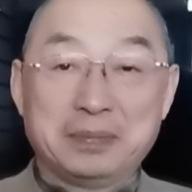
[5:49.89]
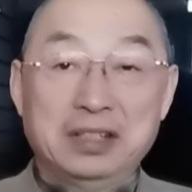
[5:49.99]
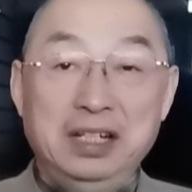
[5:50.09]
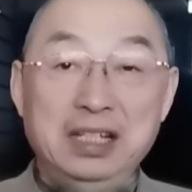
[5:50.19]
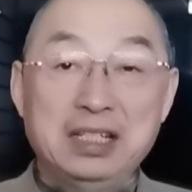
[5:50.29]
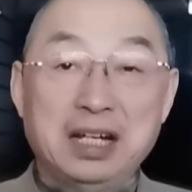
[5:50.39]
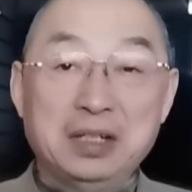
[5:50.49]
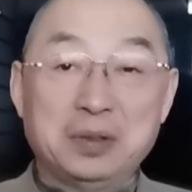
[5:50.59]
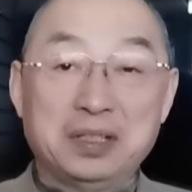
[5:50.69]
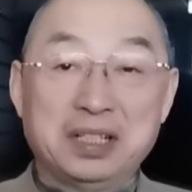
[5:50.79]
所以林
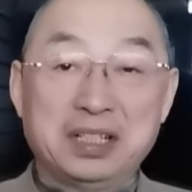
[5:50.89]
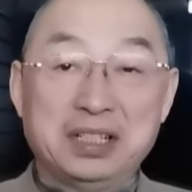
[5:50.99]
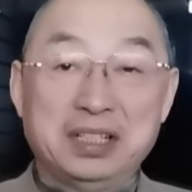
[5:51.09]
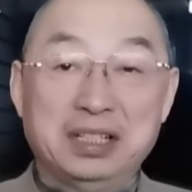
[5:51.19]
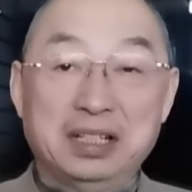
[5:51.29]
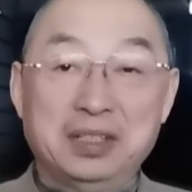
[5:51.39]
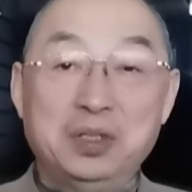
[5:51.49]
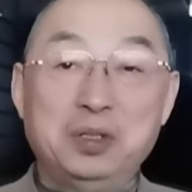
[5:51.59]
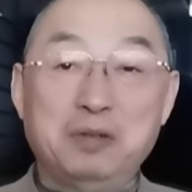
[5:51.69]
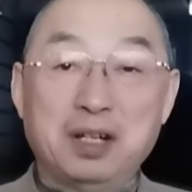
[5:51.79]
苍佐这个事情呢，
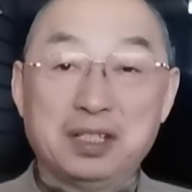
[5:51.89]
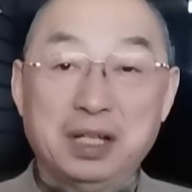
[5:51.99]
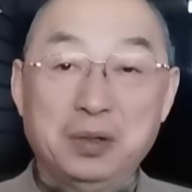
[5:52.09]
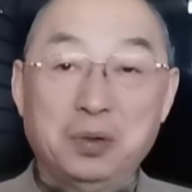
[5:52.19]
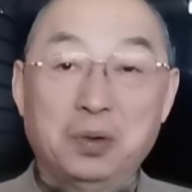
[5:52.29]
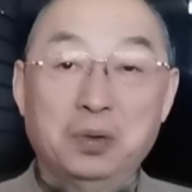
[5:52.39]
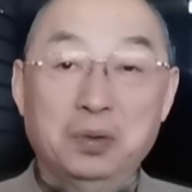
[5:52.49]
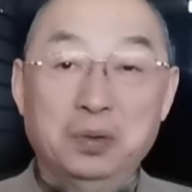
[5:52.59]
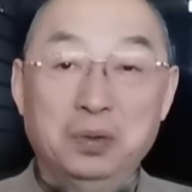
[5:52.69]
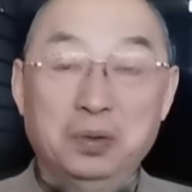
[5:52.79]
继续往前
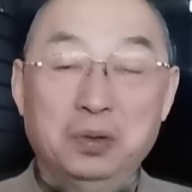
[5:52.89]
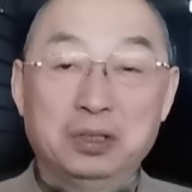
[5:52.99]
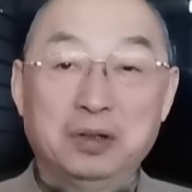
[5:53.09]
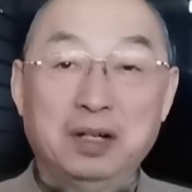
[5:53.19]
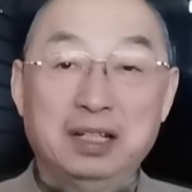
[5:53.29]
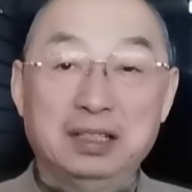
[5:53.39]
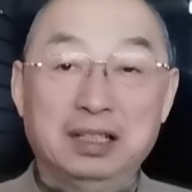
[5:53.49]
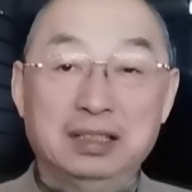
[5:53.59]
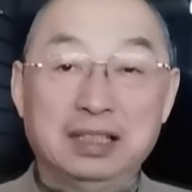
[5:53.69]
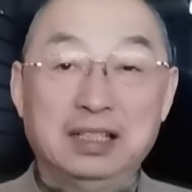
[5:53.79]
拱拱的话
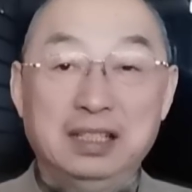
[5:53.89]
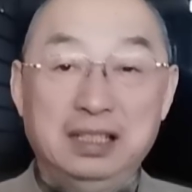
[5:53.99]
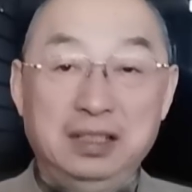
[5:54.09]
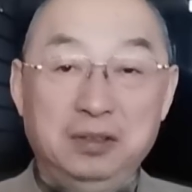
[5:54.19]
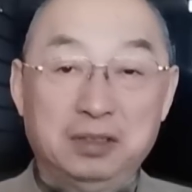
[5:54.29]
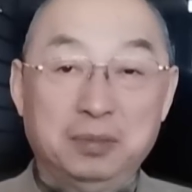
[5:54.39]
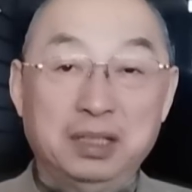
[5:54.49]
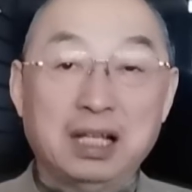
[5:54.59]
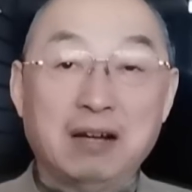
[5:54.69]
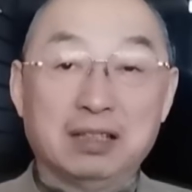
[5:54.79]
呢，在底下又这
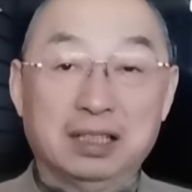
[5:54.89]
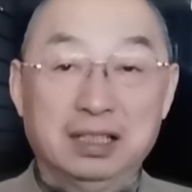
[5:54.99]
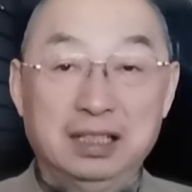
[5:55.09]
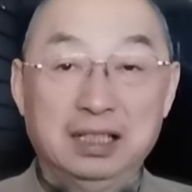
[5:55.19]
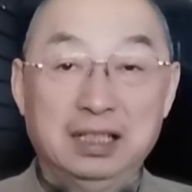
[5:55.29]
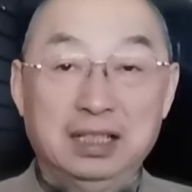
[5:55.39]
么闹腾，